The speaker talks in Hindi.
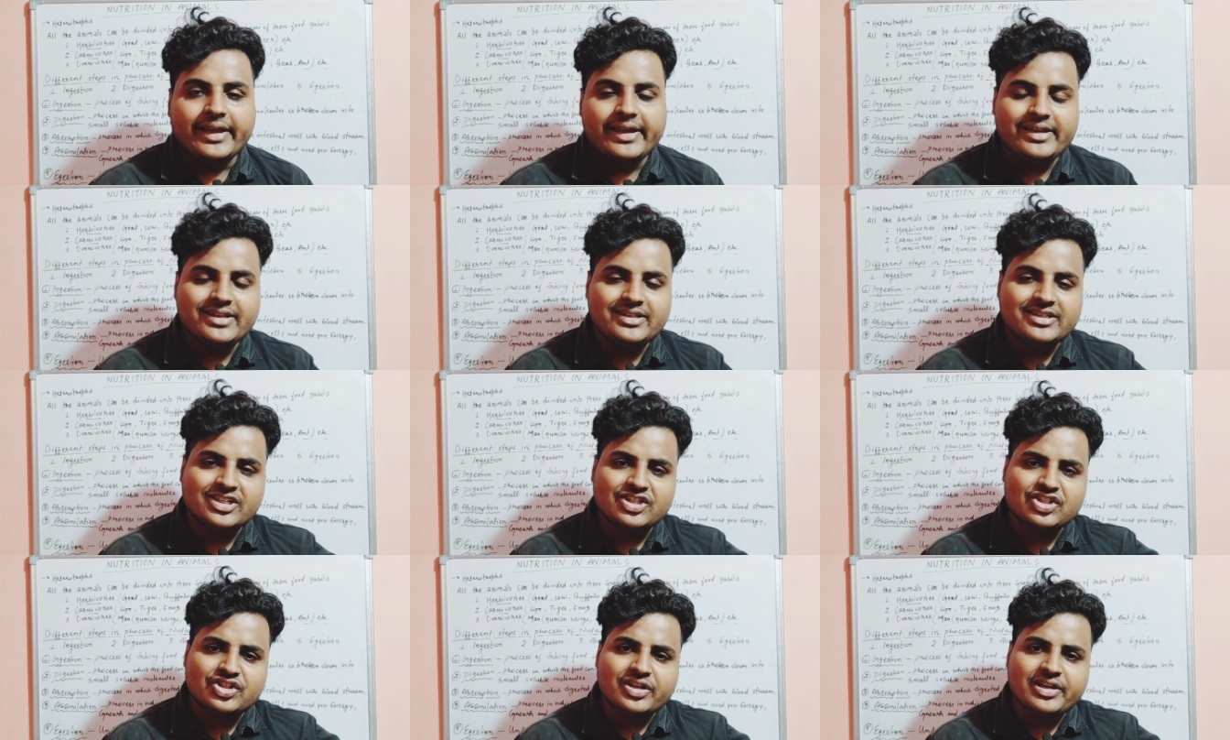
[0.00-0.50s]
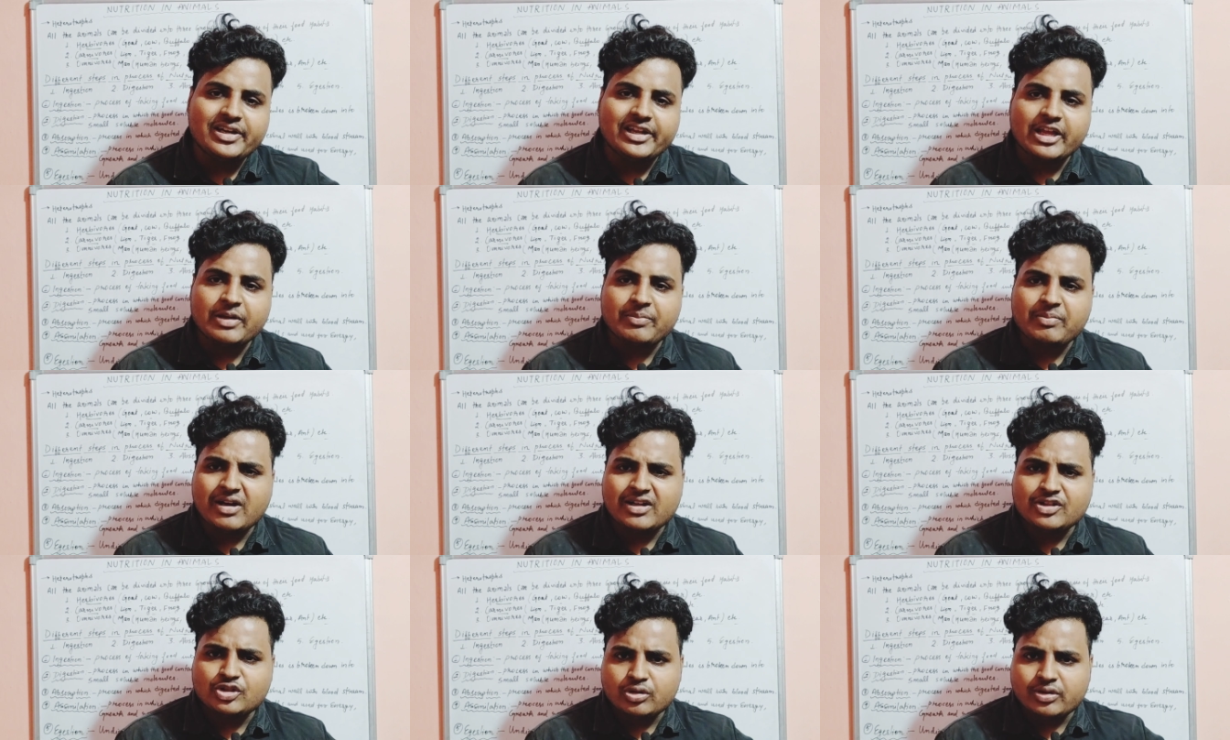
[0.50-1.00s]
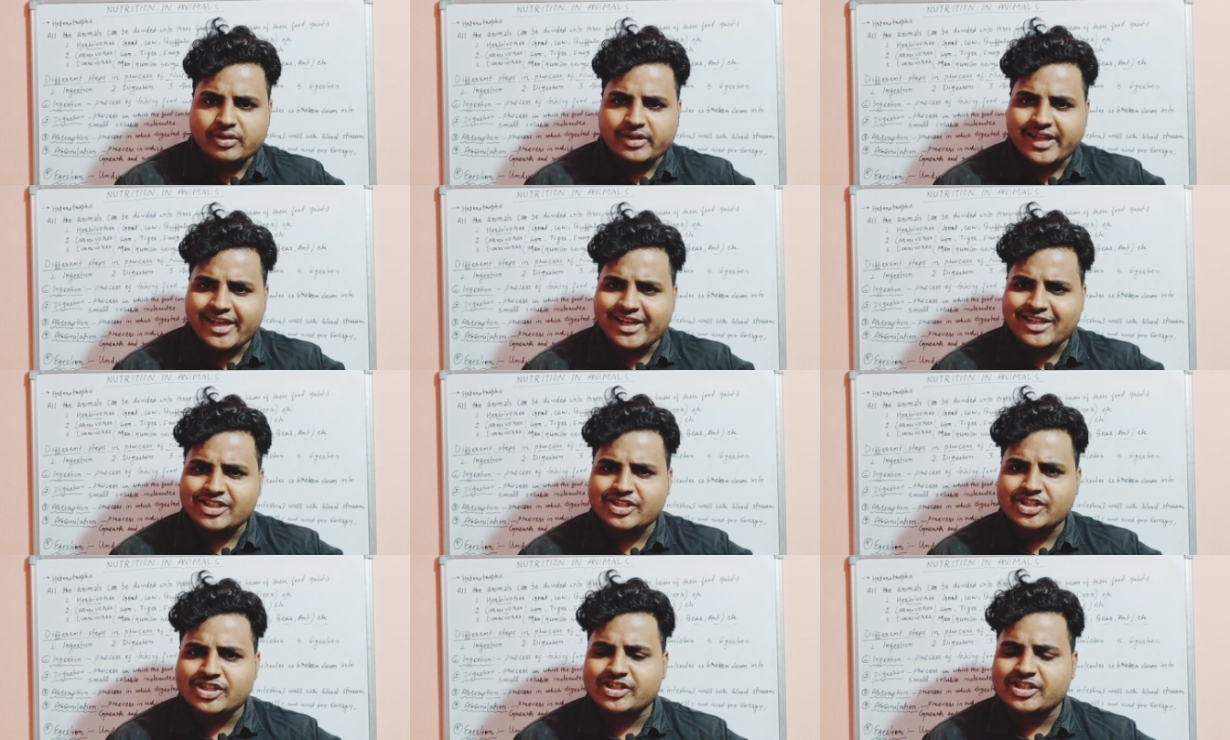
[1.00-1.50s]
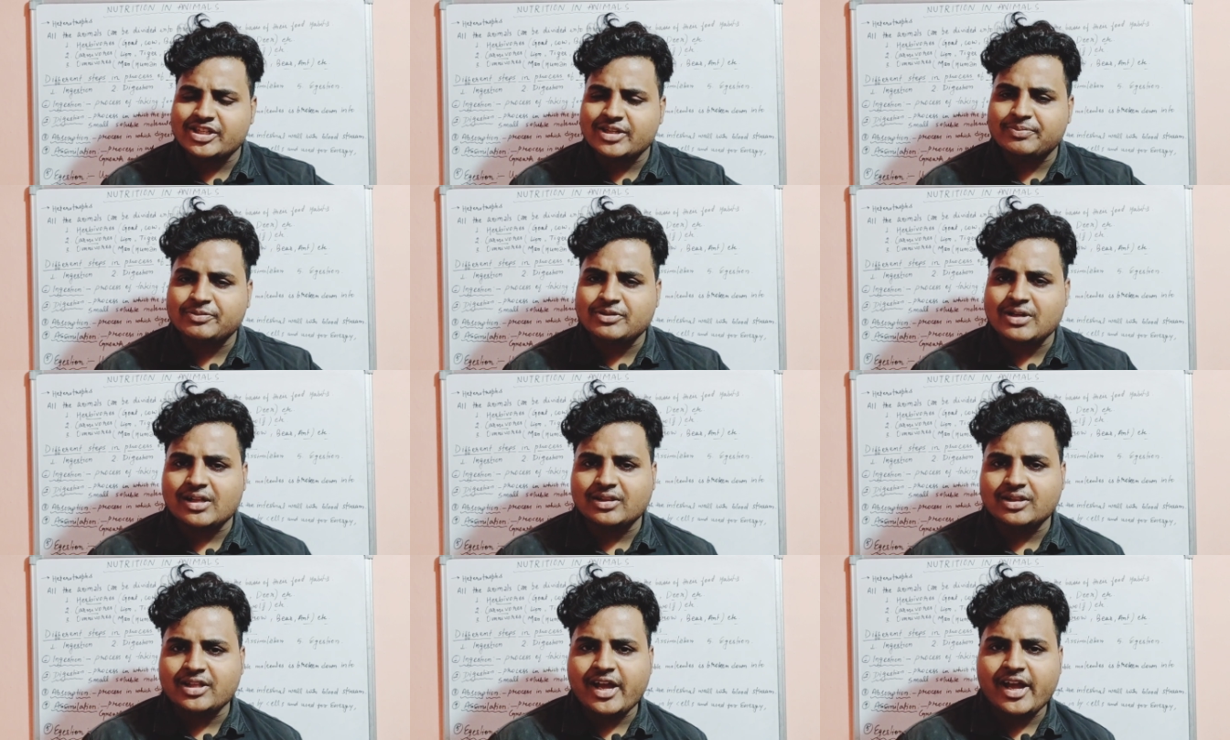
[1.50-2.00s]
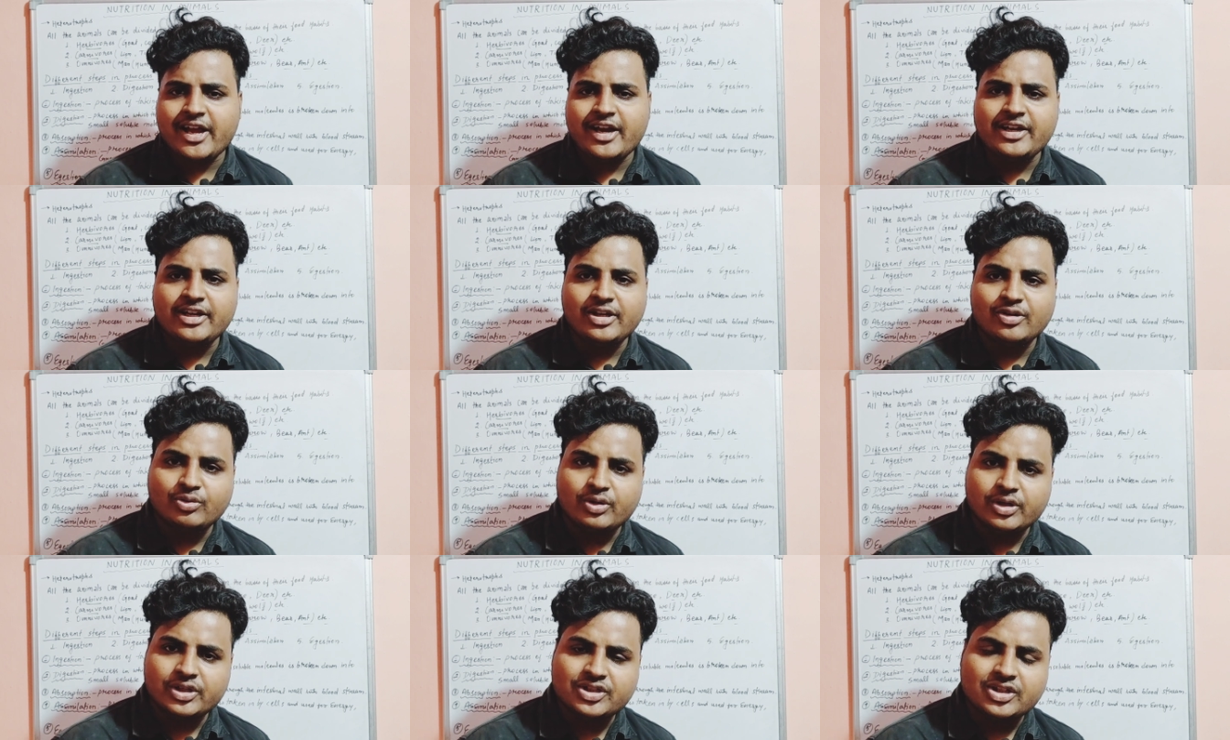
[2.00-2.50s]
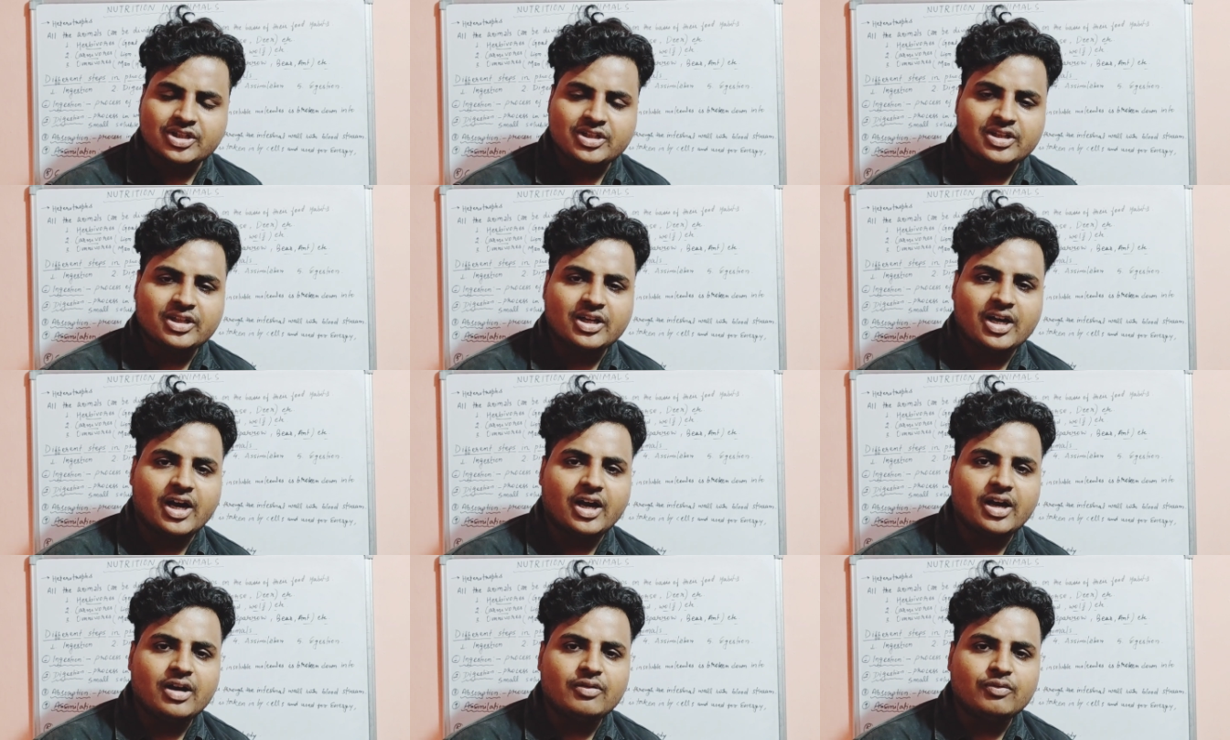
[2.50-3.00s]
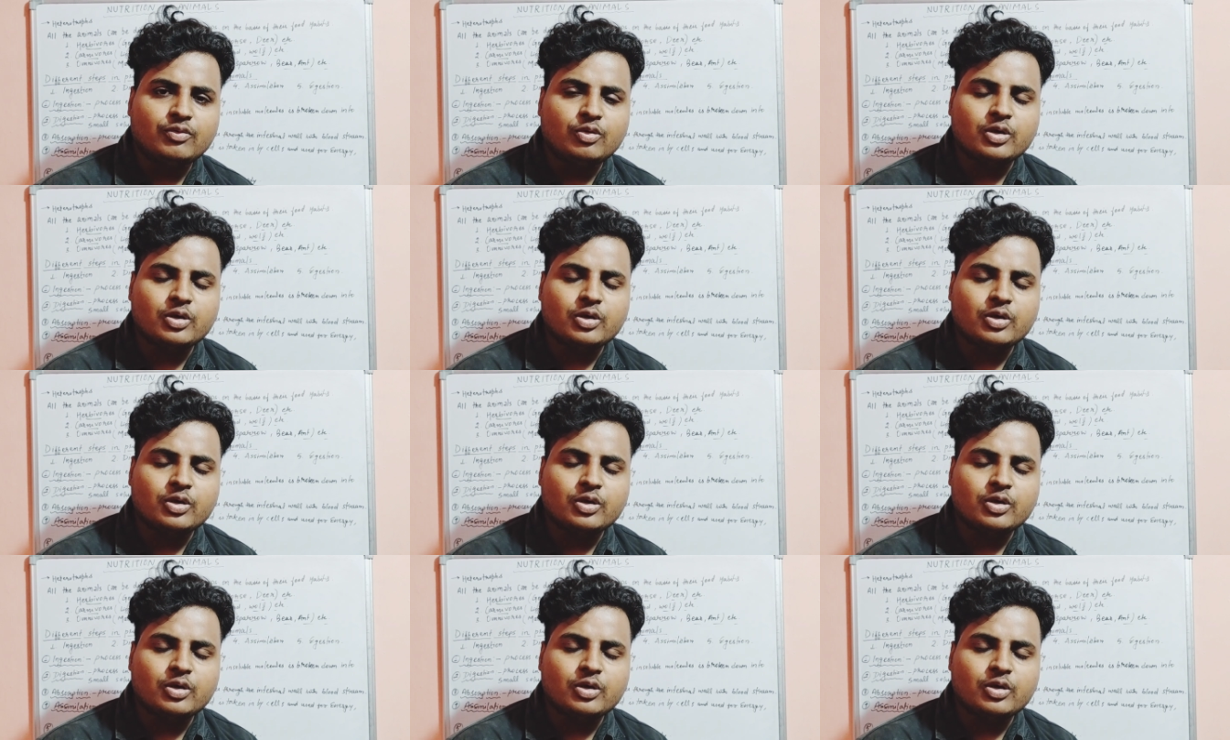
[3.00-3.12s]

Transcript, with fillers: इंजेशन के बाद जो नेक्स्ट स्टेप्स आता है न्यूट्रिशन का